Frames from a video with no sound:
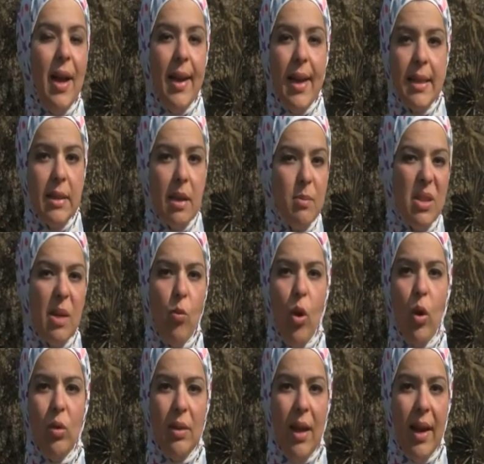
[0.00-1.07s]
عليها سمسم
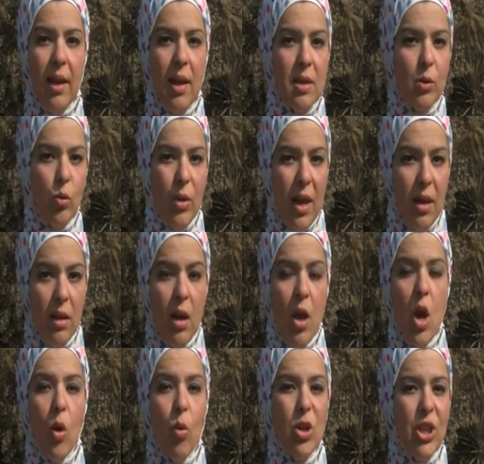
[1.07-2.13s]
واحط عليها سوداني
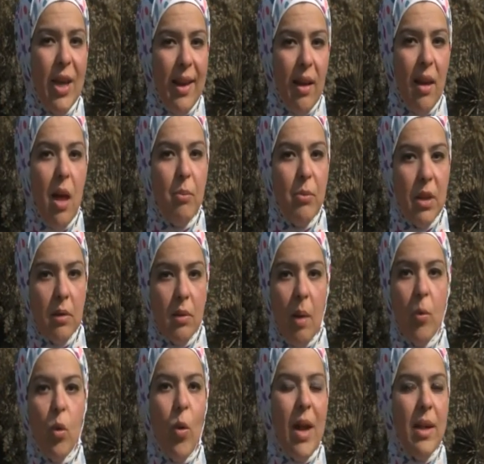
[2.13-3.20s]
واشكلها من
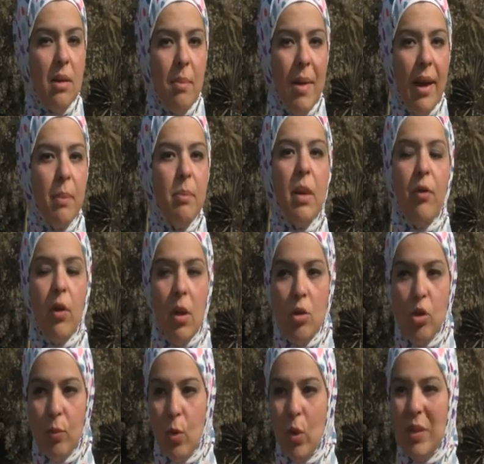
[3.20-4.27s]
التمر واقدمها لابني في
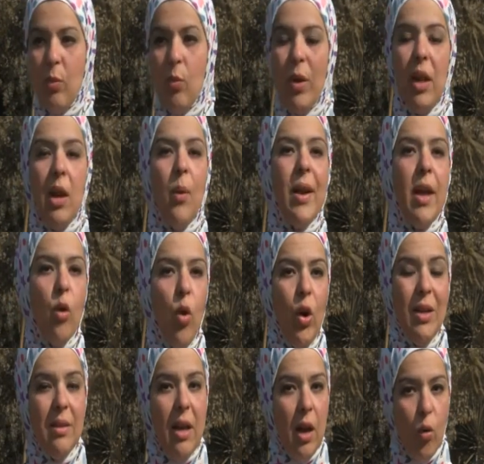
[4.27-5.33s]
اللانش بوكس ممكن لو انا
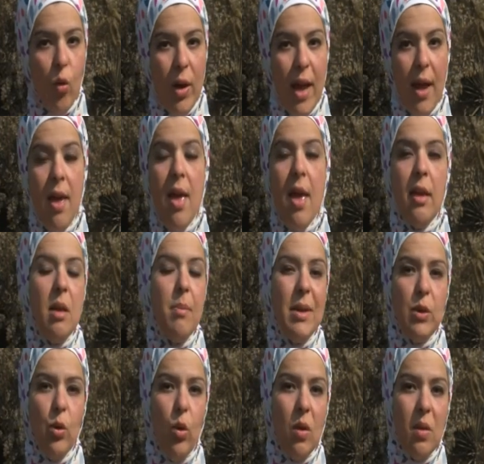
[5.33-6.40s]
جعت اكلها يبقى
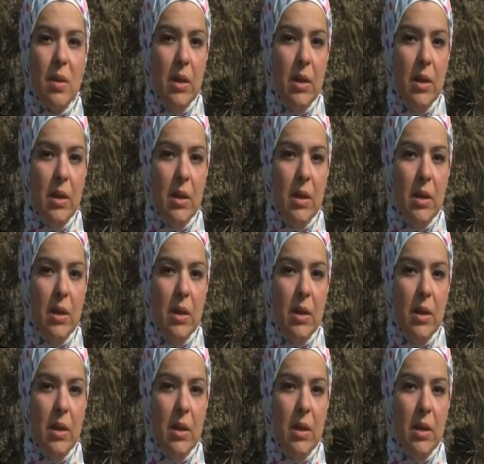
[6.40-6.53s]
سعرات